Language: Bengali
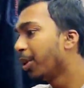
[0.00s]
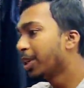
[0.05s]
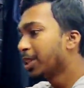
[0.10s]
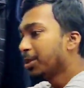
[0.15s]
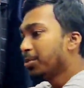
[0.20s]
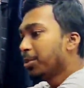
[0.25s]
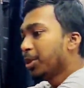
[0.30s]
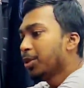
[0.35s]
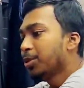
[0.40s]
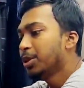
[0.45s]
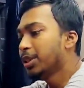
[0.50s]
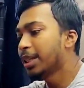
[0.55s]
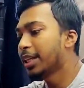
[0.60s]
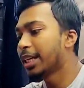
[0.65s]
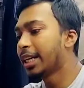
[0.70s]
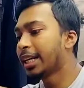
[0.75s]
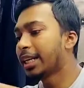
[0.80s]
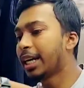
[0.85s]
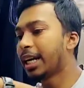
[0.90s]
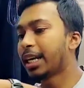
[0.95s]
বয়েজ
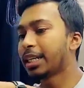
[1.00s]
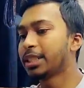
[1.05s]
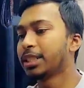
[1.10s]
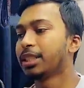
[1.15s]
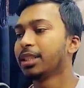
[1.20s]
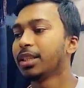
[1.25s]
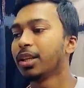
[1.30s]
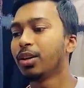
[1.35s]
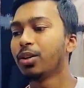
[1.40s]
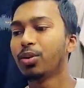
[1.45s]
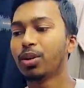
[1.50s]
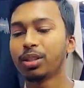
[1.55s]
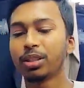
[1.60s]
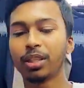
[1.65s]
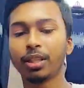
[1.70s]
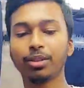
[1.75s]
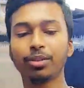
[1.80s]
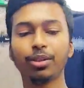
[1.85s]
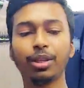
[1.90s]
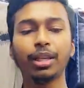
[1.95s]
মিউজিকের এই কালেকশনটাও
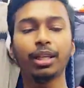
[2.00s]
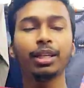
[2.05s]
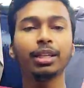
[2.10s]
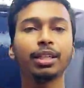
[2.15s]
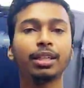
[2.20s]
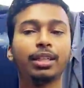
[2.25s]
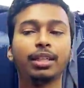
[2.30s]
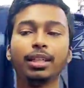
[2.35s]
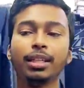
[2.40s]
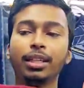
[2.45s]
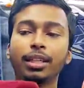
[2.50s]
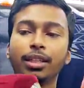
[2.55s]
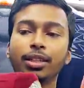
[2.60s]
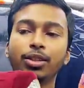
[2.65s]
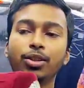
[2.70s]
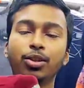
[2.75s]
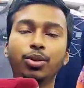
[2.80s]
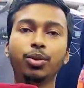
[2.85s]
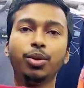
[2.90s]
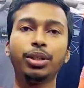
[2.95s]
অত্যাধুনিক
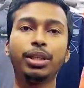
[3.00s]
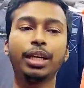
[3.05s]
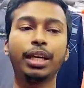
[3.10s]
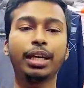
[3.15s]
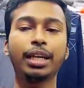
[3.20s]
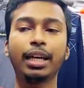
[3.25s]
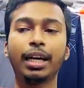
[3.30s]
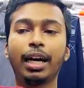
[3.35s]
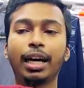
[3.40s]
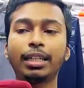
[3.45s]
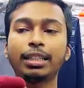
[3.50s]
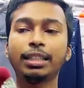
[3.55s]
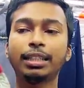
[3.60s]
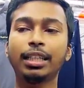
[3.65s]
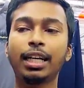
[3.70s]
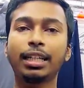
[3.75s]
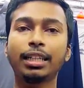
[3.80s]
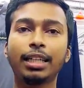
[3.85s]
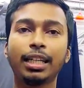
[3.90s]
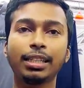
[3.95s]
হ্যাঁ, দুই থেকে আট
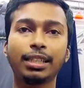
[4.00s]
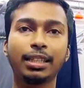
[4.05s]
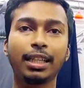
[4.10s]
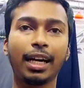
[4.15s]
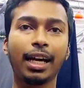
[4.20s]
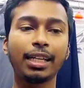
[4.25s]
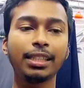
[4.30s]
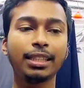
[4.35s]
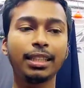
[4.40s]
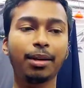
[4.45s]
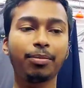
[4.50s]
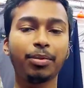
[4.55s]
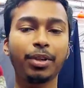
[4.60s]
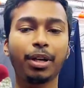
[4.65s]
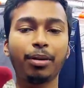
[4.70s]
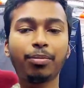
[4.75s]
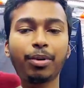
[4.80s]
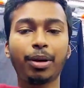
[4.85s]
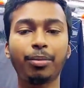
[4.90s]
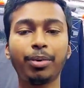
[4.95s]
চারটা সাইজ
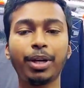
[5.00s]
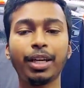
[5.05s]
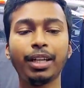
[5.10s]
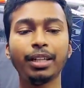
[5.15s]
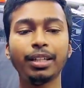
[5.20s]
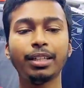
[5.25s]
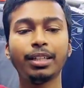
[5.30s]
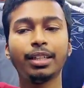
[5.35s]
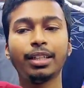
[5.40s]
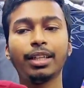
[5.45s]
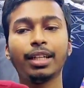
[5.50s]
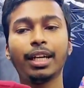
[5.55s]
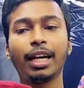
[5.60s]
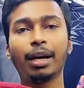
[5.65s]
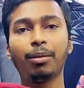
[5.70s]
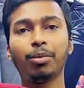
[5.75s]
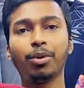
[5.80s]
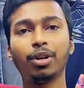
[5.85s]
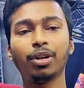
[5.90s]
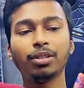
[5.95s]
আপনারা পাবেন
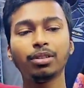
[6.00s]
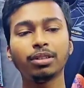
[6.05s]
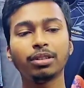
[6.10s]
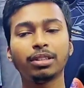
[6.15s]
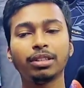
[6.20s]
এবং